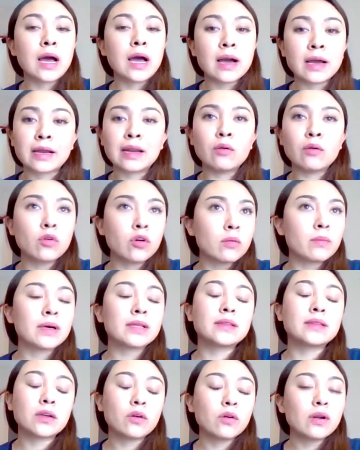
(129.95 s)
ah,
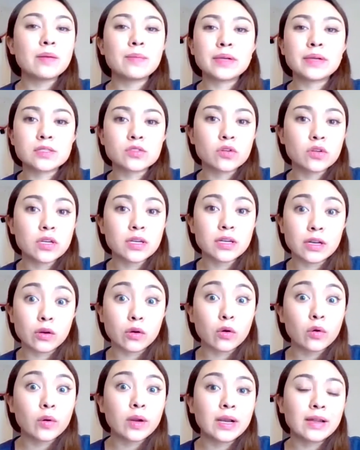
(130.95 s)
glaucoma, tengo la presión en el
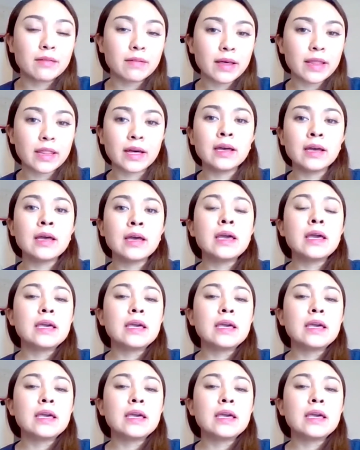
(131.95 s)
ojo elevada.